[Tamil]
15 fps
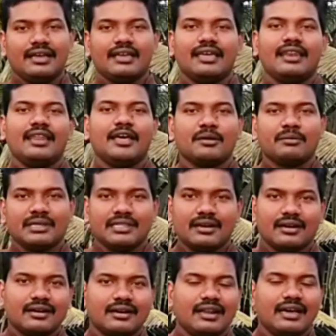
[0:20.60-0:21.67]
எல்லாருமே இந்த
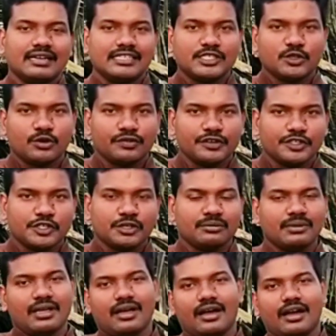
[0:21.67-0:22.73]
நாட்களில் அறிஞ்ச ஒரு
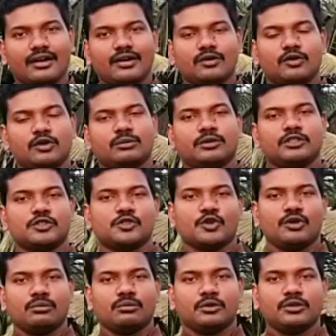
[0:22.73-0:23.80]
விஷயம்தான் ஆண்டவரும் வந்து
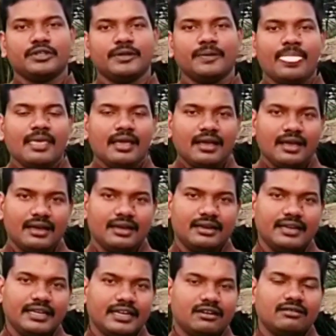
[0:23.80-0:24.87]
சொல்லும்போது
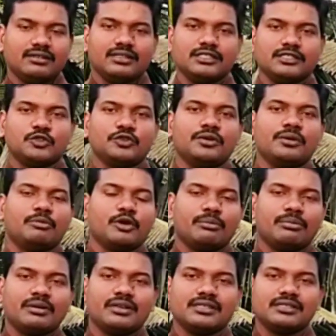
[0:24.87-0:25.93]
நீங்கள் வந்து சு
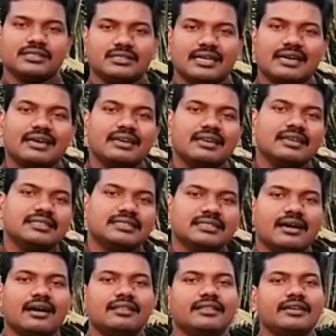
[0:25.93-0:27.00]
புறப்பட்டு சகல
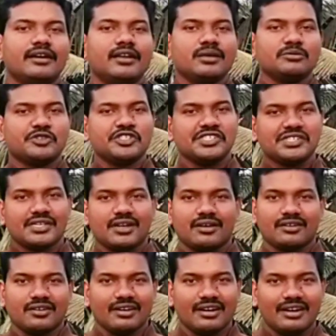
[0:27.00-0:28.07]
ஜாதிகளையும்
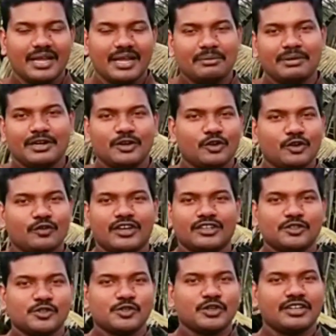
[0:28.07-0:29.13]
சீஷராக்குங்கள் அப்படின்ட்டு ஒரு
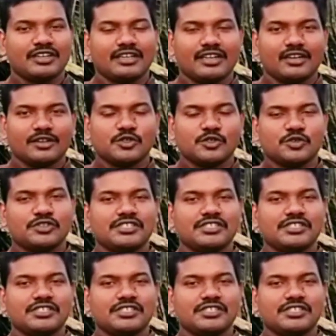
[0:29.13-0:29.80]
வார்த்தை சொல்லியிருக்கிறாரு ஸோ